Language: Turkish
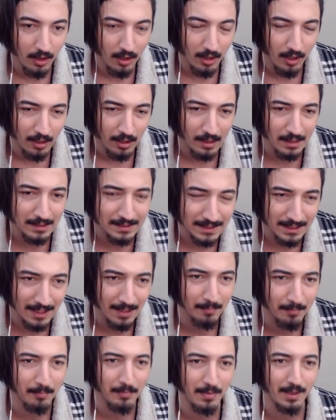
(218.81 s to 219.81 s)

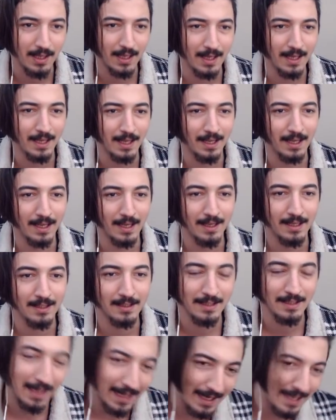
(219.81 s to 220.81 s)
Hasan be.
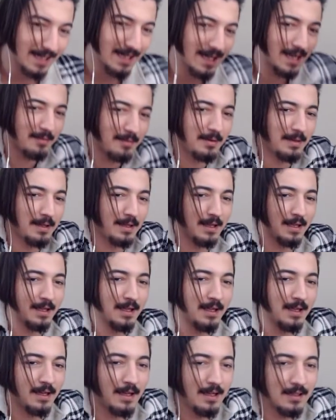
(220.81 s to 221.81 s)
Aga be.
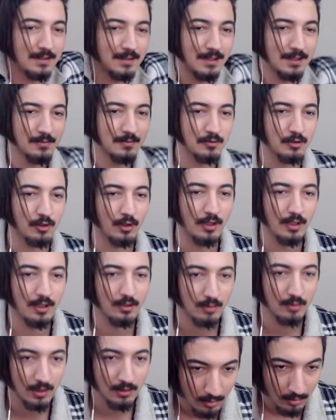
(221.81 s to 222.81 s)
Atladım şöyle
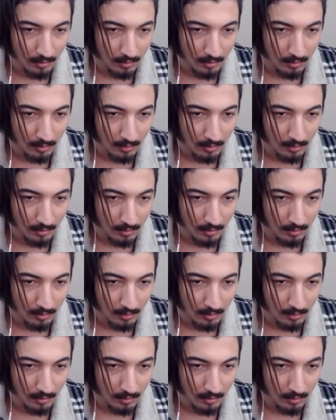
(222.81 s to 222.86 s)
lan.